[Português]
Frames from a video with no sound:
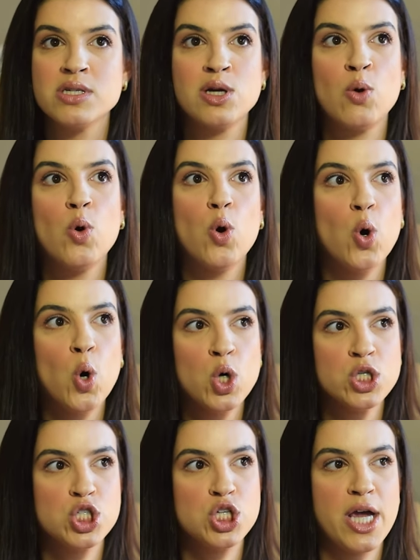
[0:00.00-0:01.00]
Então
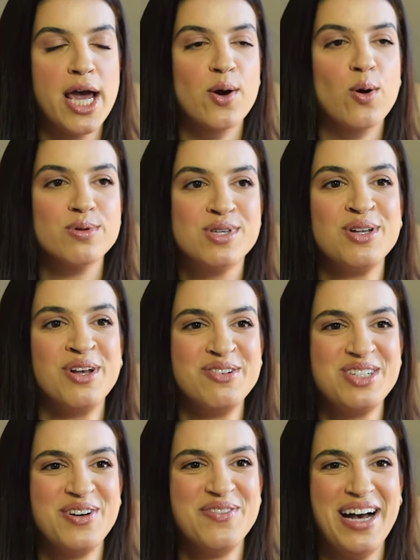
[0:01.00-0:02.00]
hoje é como se eu não
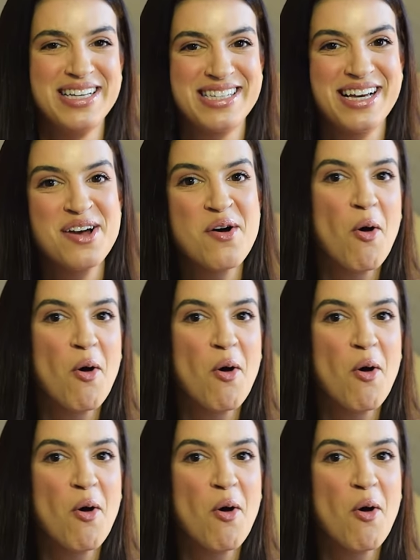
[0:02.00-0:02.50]
tivesse